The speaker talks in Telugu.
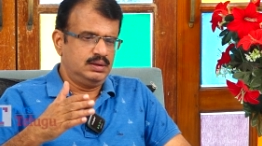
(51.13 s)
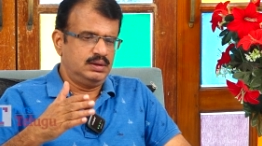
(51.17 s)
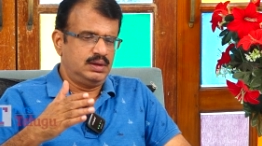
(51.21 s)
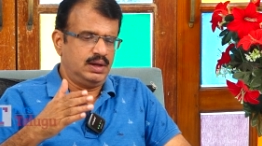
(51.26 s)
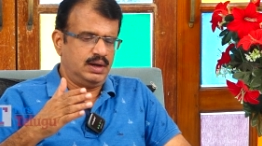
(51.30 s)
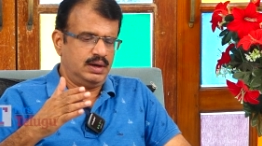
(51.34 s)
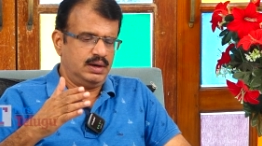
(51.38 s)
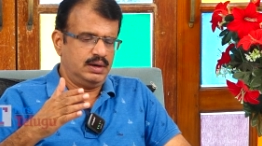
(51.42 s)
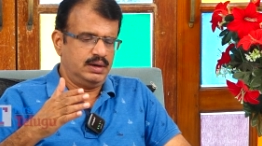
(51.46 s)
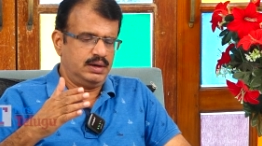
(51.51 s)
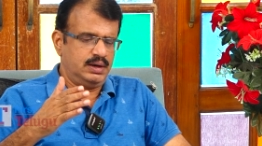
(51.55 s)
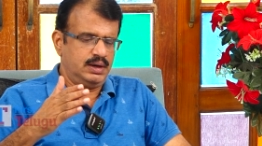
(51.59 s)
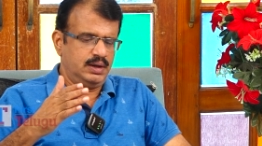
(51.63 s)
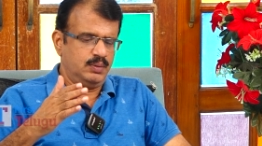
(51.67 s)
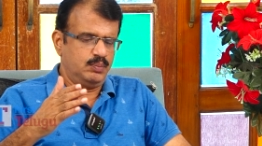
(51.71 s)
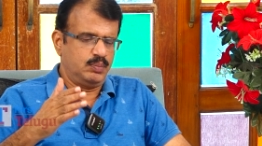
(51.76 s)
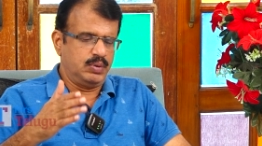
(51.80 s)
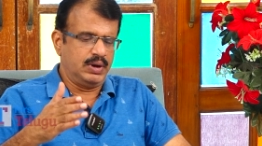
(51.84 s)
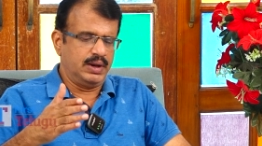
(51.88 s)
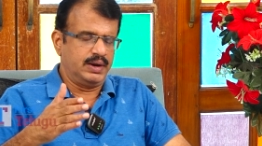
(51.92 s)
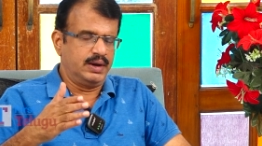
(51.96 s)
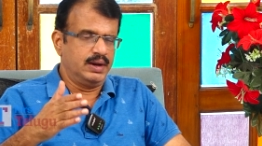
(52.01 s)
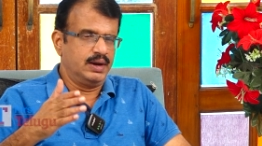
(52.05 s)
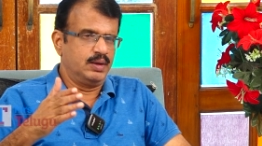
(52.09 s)
దాన్ని డీప్
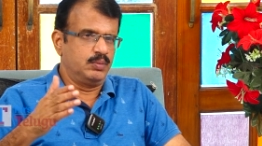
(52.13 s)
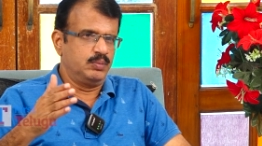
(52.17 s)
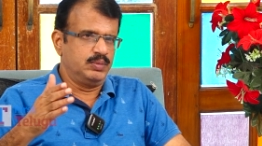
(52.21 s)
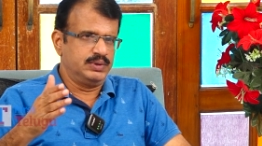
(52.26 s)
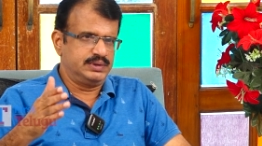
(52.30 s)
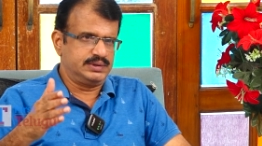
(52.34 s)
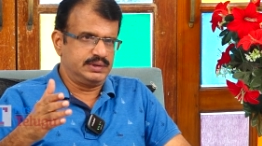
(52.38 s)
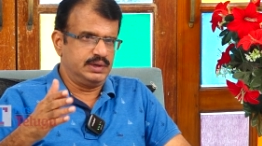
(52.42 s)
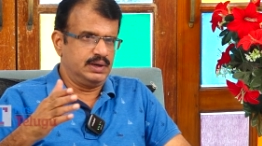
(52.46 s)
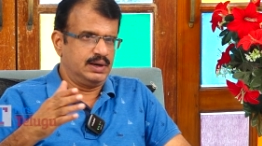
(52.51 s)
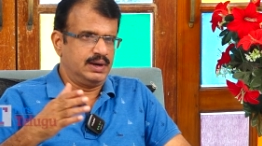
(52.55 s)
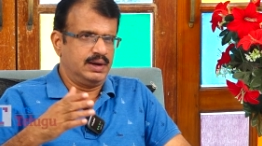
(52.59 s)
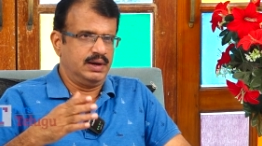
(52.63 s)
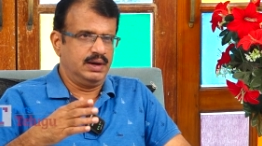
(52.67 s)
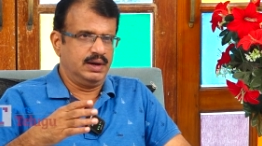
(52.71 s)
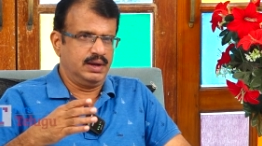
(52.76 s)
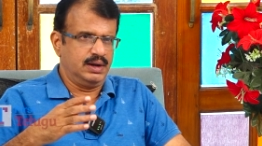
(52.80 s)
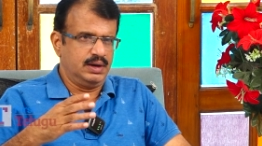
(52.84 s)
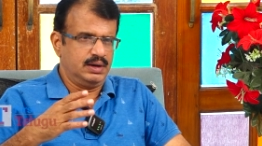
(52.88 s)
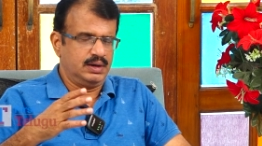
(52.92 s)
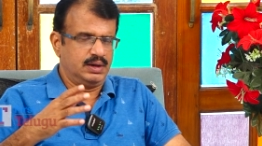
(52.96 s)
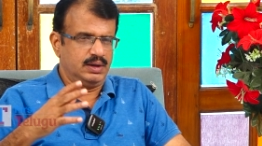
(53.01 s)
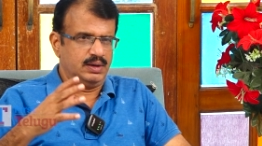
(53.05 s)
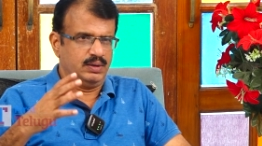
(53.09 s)
లెర్నింగ్ మిషన్
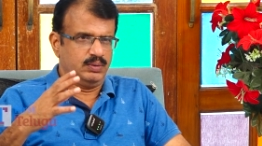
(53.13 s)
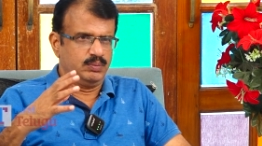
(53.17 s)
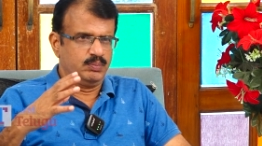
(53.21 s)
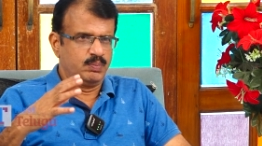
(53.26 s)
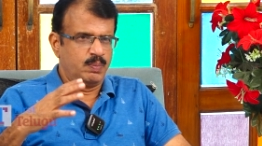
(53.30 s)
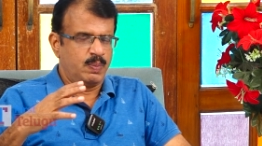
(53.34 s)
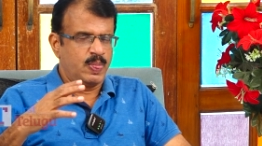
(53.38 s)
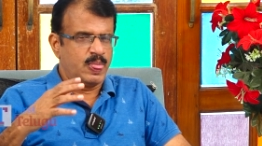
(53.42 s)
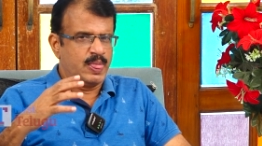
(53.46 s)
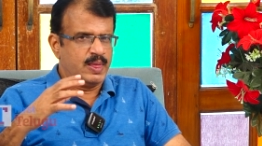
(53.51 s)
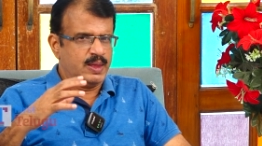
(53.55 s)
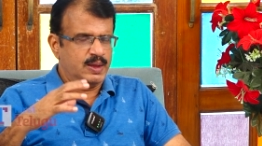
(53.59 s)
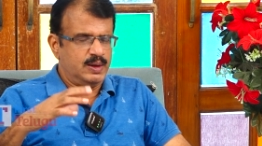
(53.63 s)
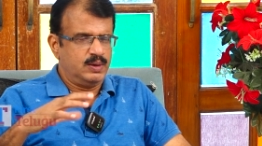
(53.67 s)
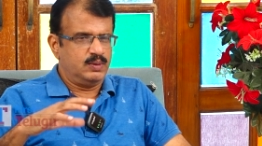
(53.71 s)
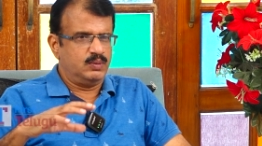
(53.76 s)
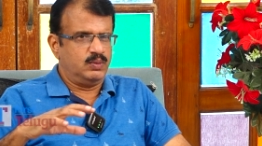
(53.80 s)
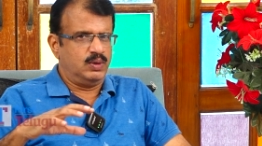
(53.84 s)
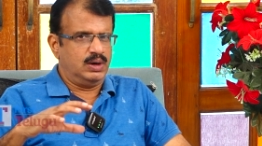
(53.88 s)
లెర్నింగ్ అంటారు hmm.